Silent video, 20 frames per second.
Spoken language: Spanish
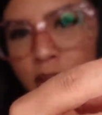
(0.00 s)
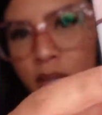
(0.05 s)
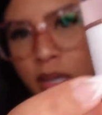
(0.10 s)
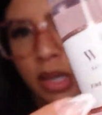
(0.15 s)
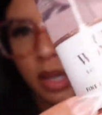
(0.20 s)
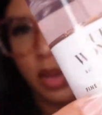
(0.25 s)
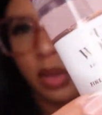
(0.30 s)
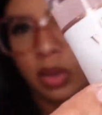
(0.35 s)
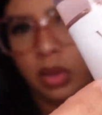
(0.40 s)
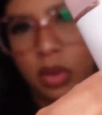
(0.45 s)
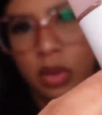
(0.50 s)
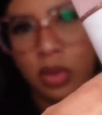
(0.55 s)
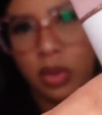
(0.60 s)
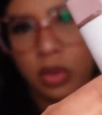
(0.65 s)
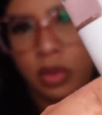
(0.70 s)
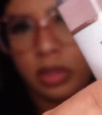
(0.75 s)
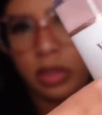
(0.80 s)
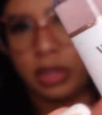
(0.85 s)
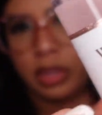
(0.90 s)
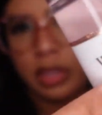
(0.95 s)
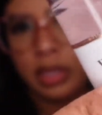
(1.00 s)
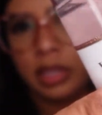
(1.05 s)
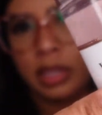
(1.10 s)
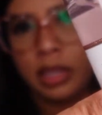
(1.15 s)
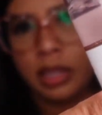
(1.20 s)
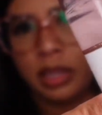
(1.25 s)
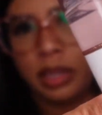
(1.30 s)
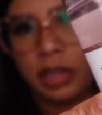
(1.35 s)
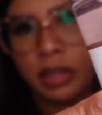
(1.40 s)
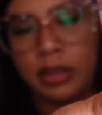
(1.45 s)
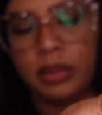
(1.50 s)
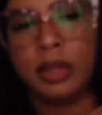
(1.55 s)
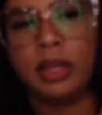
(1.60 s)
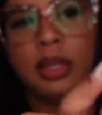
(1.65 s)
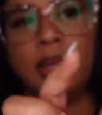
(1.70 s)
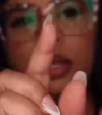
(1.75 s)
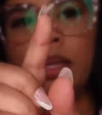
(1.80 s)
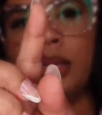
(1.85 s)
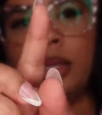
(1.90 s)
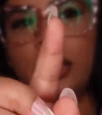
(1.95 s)
lo, lo, cogí en, en,
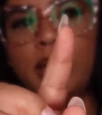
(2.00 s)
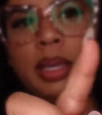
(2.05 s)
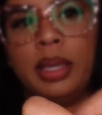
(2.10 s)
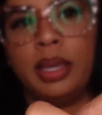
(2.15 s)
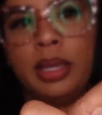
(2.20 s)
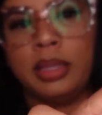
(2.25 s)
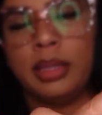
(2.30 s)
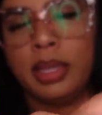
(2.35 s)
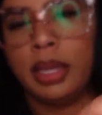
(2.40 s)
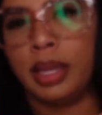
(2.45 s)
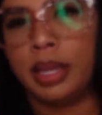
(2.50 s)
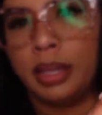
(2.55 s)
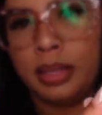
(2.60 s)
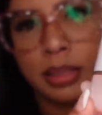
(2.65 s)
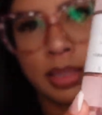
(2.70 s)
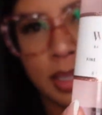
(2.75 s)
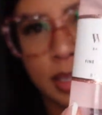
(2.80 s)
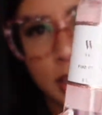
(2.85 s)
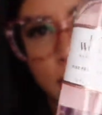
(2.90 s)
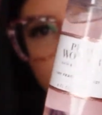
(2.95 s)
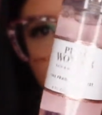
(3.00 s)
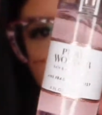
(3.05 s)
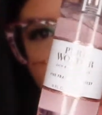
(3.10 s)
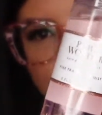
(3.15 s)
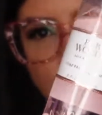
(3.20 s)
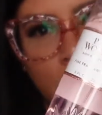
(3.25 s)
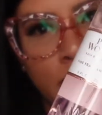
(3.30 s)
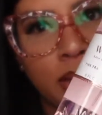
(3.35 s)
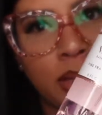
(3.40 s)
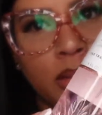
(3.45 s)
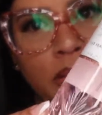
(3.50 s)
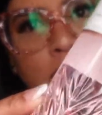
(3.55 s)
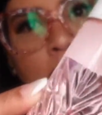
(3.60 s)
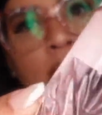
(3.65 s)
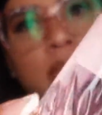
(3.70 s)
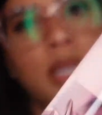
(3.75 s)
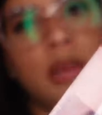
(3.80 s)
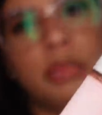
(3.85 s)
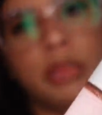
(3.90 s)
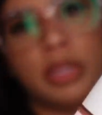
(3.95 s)
esta. Este era el que venía
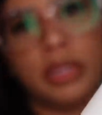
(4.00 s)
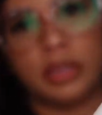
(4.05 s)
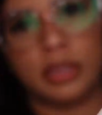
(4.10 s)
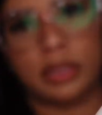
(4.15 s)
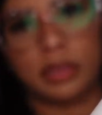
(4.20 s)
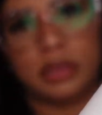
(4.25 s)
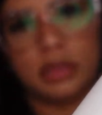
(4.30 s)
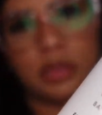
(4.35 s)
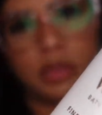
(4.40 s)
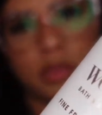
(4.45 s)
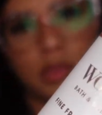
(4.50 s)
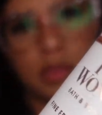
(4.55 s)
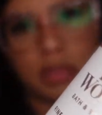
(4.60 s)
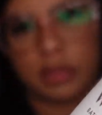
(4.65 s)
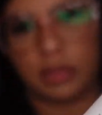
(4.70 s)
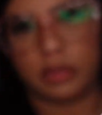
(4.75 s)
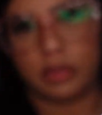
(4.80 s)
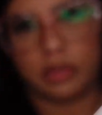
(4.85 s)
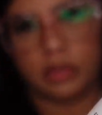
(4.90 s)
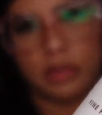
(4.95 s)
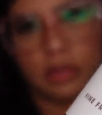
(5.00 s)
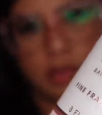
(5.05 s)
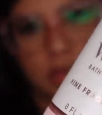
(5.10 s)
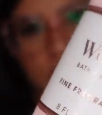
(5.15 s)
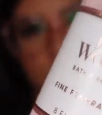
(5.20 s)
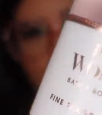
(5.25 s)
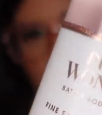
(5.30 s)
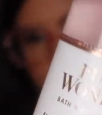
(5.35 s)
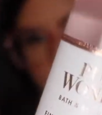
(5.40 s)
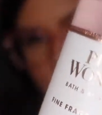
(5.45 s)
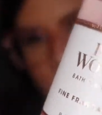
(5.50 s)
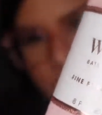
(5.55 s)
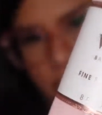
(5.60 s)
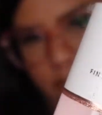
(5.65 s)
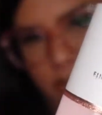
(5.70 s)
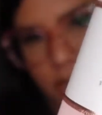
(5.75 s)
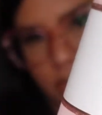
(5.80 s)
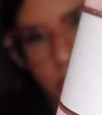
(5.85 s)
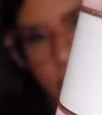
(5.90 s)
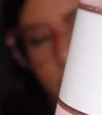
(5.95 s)
originalmente, so que
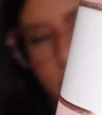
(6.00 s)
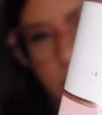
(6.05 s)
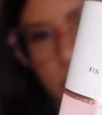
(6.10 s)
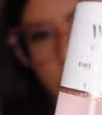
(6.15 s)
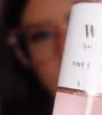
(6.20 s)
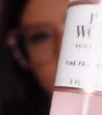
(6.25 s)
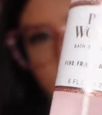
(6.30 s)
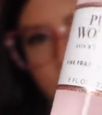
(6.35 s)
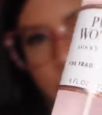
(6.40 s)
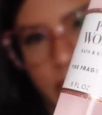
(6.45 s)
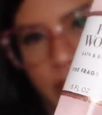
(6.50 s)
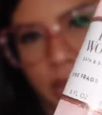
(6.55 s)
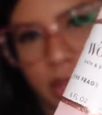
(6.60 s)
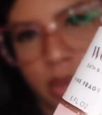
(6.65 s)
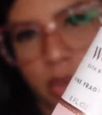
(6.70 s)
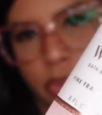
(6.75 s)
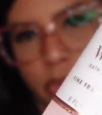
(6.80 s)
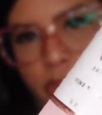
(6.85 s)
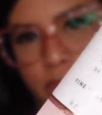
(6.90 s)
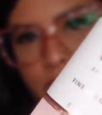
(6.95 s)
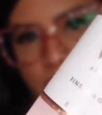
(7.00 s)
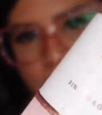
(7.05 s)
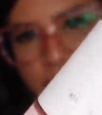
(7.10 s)
por eso fue que descubrí la